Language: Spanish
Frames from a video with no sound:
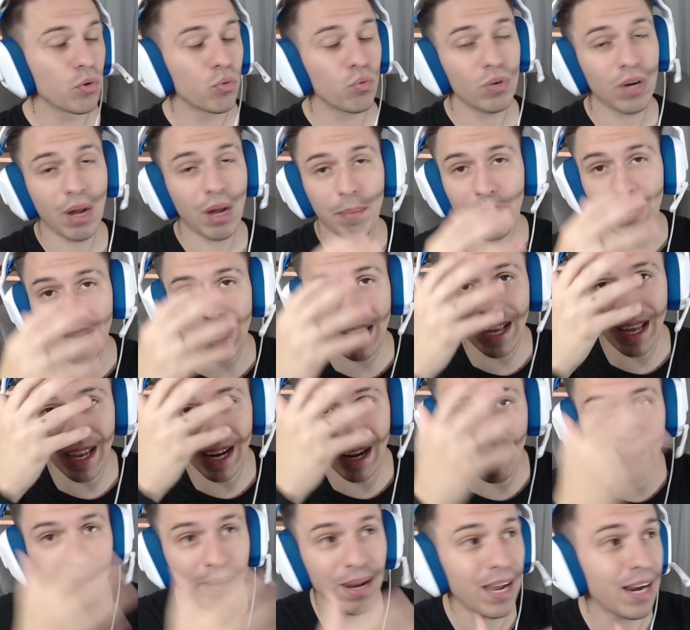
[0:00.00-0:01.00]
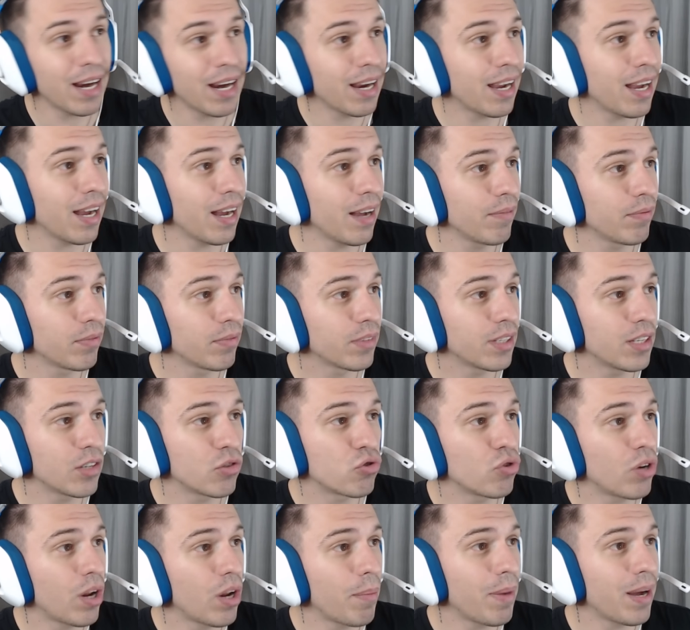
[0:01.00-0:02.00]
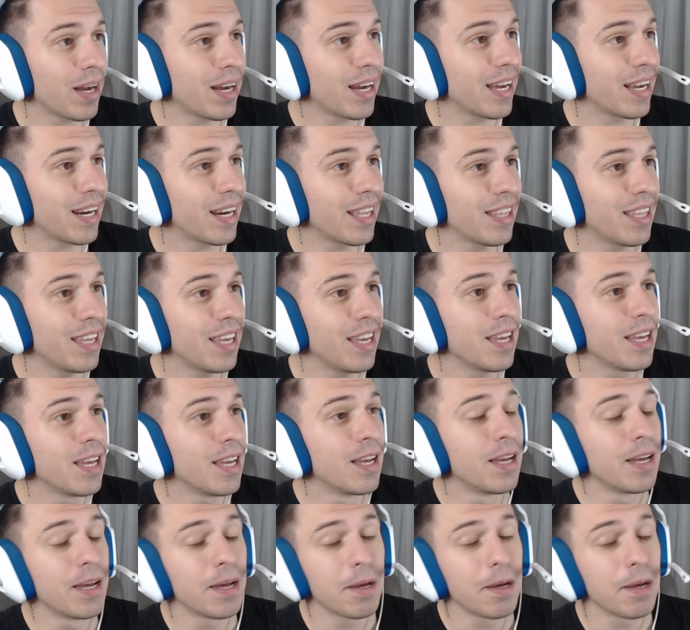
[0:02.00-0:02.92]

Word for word: una máscara blanca, que es una máscara de